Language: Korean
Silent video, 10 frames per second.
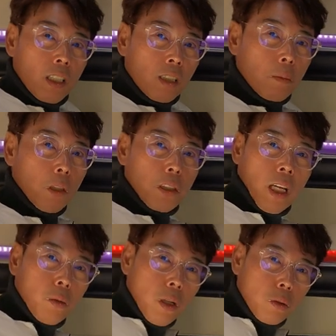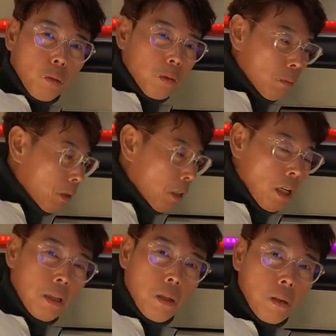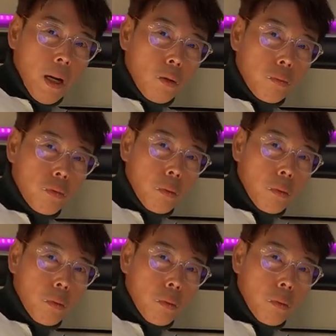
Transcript: 심지어 제 노래도 좀 있으면 들어갈 거예요 한 곡